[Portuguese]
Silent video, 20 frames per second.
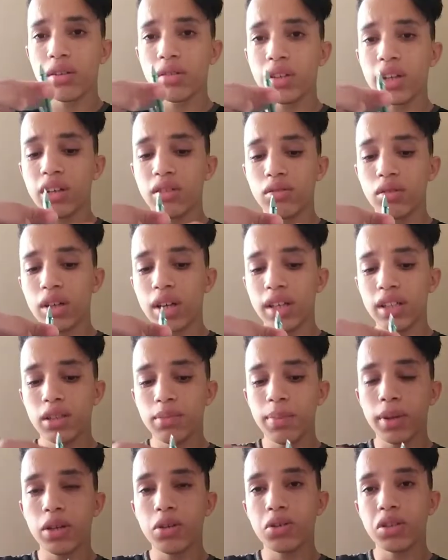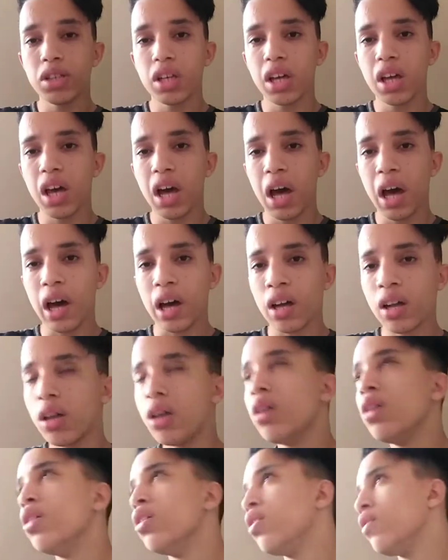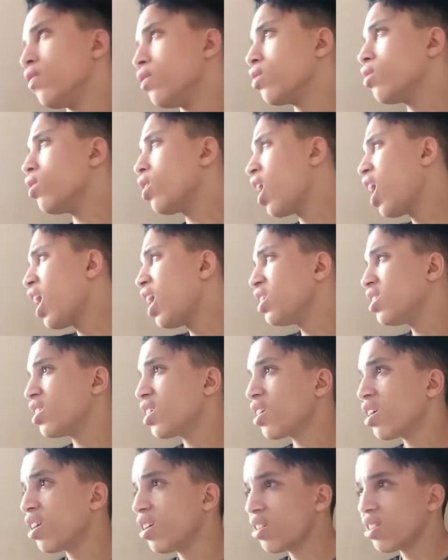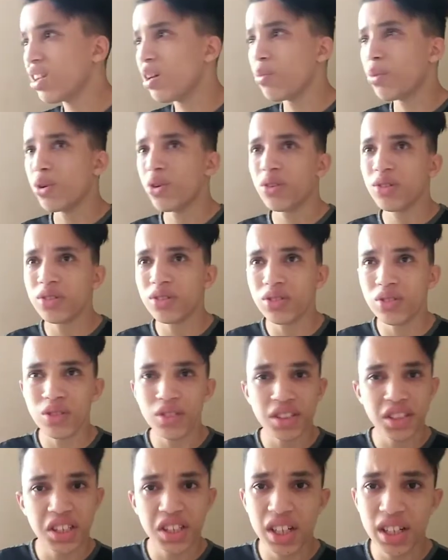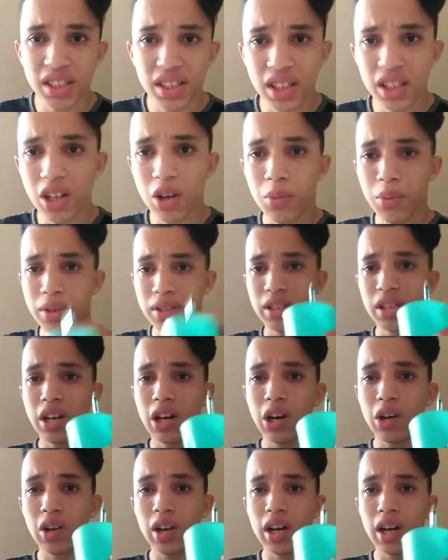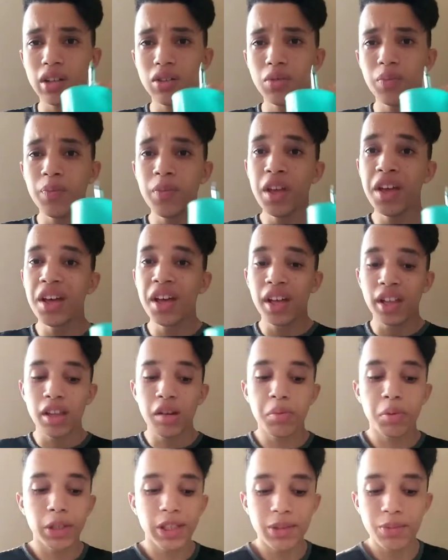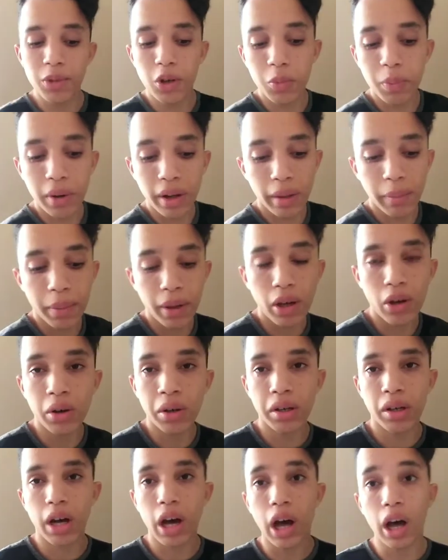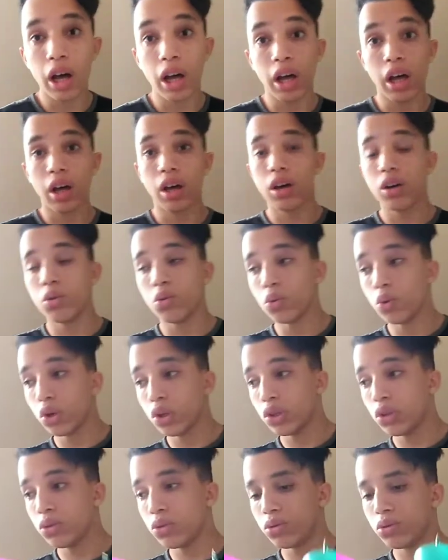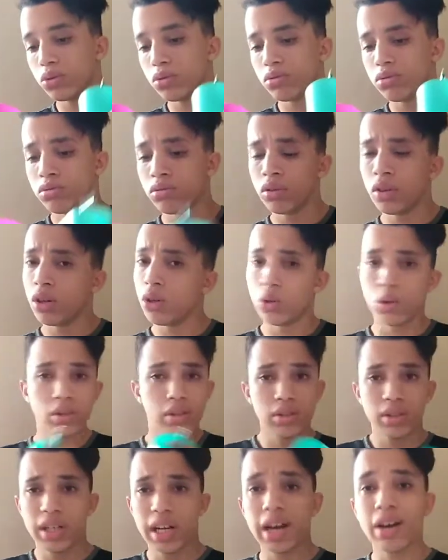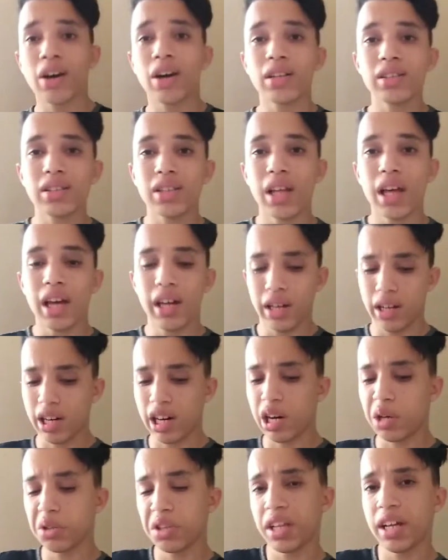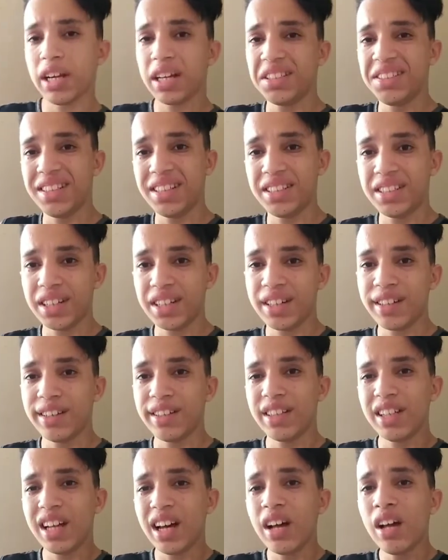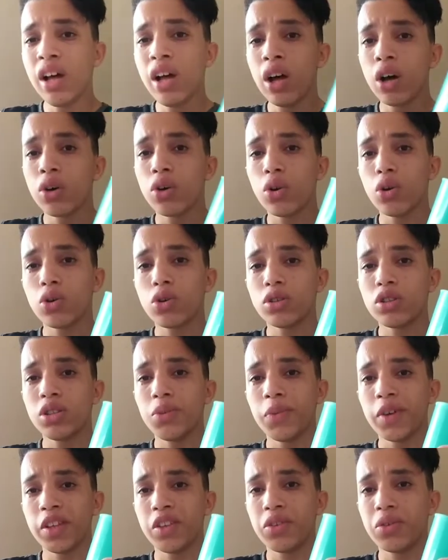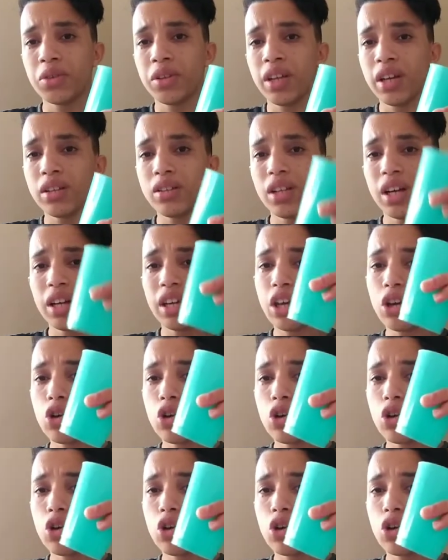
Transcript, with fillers: Dentro e aí esperou secar. Ficou lá secando, demorou dois dias e tal para secar o lado. Depois meu pai pegou a, o outro outro negócio, né? A outra latinha de cândida, colocou cimento dentro e aqui